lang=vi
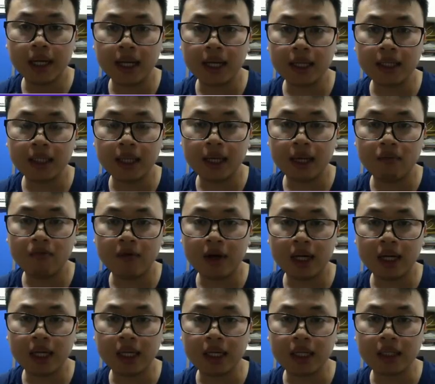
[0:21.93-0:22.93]
các cái long
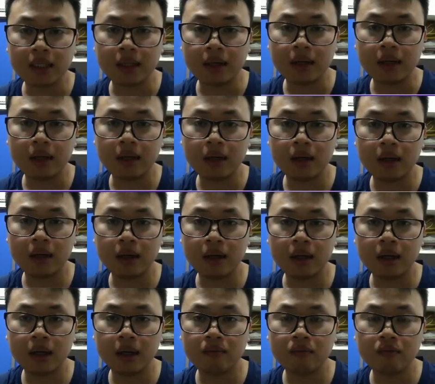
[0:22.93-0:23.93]
văn này
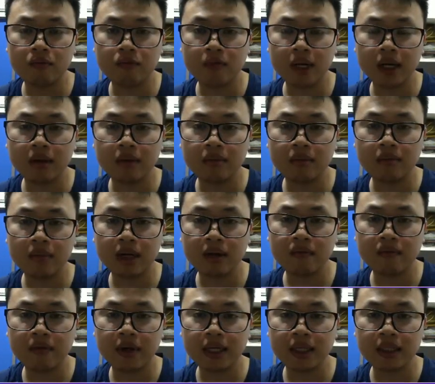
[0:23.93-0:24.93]
nó long văn
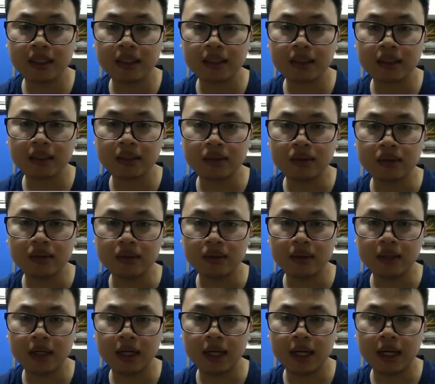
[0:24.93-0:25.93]
băng phách
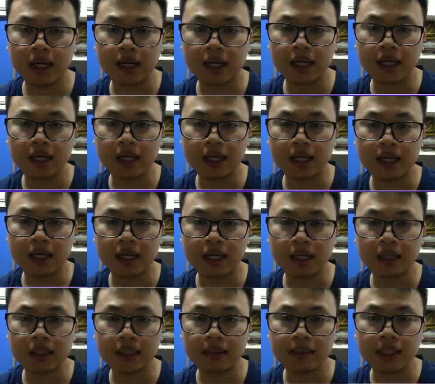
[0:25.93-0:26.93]
rồi là
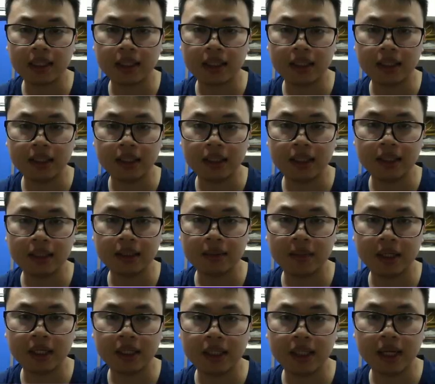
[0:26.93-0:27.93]
đó các bạn thể nhìn thấy
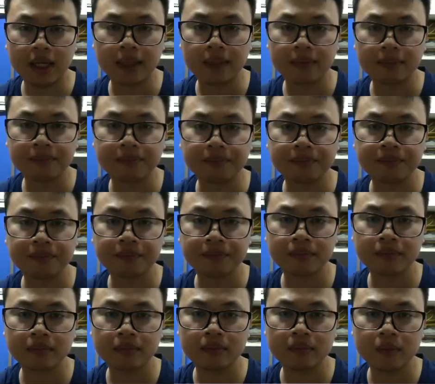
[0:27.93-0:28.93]
trên màn hình này
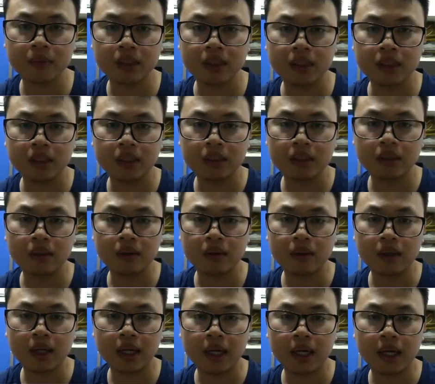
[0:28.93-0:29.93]

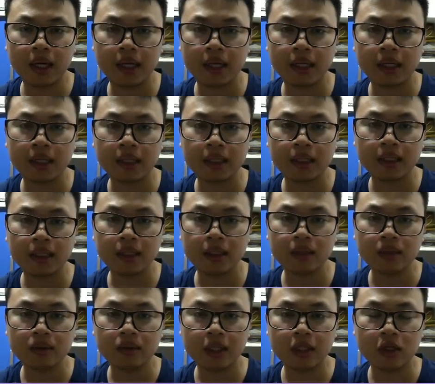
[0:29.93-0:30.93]
ok
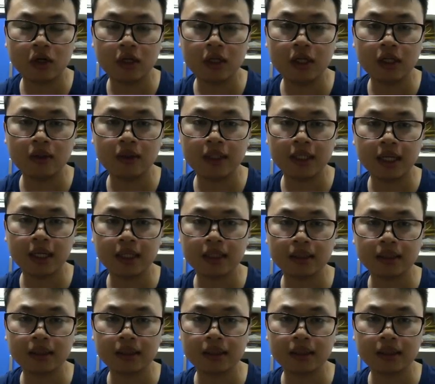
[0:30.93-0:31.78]
chúng ta soi lướt thôi nhé